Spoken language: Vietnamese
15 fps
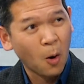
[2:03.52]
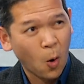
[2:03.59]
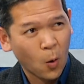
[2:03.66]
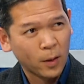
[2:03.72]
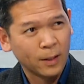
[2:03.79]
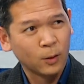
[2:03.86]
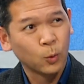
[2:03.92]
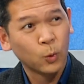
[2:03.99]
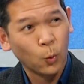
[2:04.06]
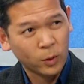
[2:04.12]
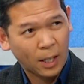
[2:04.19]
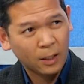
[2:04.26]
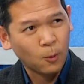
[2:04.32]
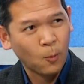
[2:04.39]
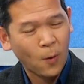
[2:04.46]
bộ này của thuộc
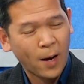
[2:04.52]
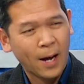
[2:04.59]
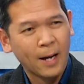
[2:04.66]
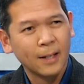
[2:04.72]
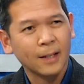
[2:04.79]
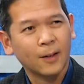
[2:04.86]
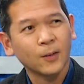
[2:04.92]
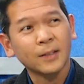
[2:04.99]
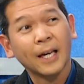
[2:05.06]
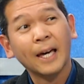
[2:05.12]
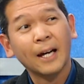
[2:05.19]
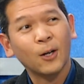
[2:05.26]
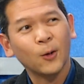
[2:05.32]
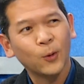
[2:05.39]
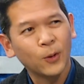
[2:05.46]
đảng cộng hòa là có
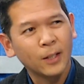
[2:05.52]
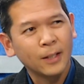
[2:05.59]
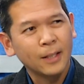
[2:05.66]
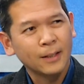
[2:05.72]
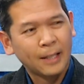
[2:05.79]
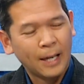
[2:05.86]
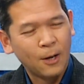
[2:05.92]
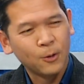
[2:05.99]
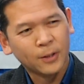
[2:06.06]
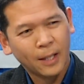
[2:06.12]
theo theo